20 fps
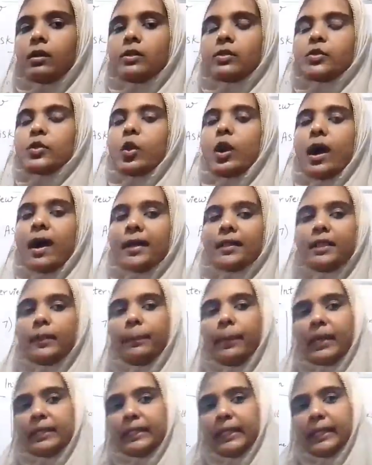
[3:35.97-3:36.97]
ஸோ அடுத்து
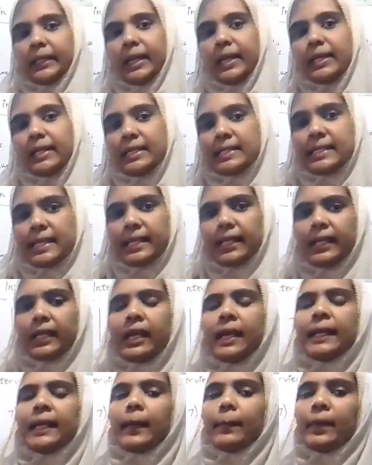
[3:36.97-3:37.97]
பார்த்தீங்கன்னா லிசனிங்
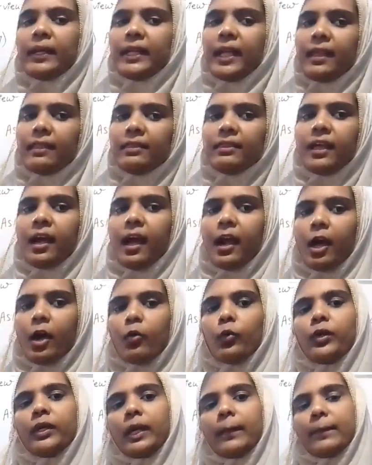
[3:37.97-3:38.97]
நம்ம எந்த
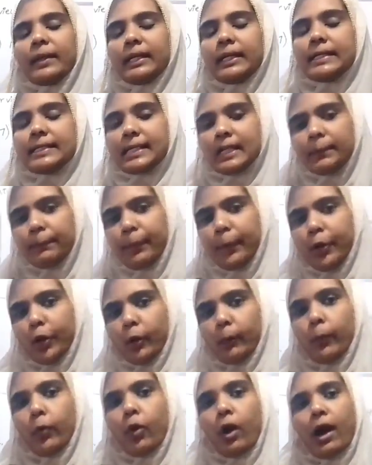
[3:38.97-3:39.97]
அளவுக்கு நம்ம லிசன்
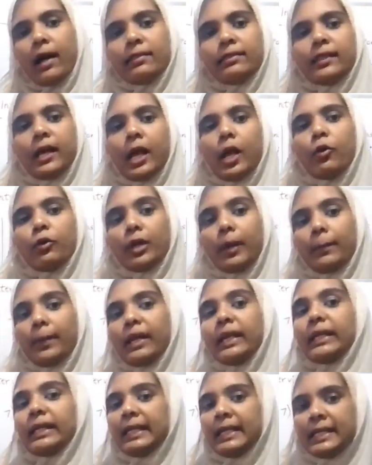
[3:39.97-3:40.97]
பண்ணுறோமோ அந்த அளவுக்கு
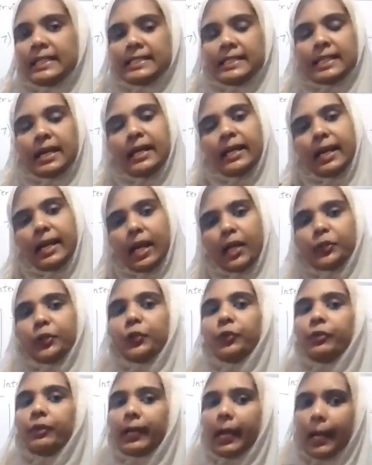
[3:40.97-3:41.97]
நம்மளால ஈஸியாக
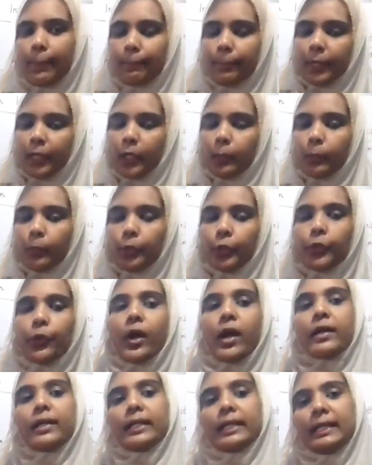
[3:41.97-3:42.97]
எல்லாத்தையும் கிராப் பண்ண முடியும்
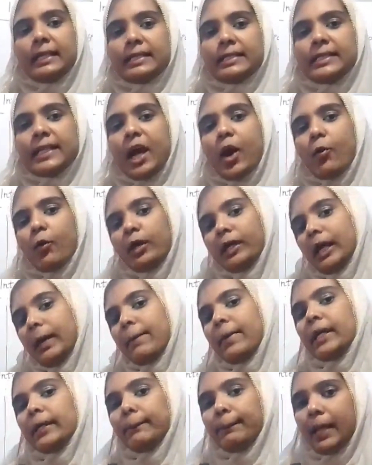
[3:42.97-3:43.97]
அண்ட் ஈஸியாக அவங்களுக்கு
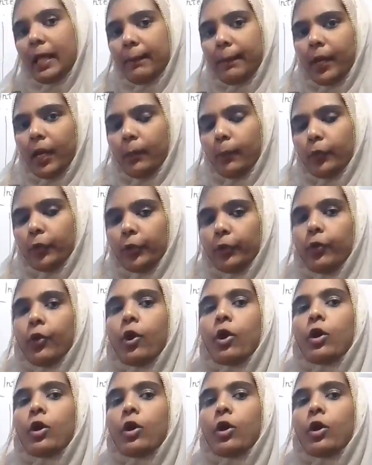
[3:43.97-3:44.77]
நம்ம ரிப்ளை பண்ண முடியும்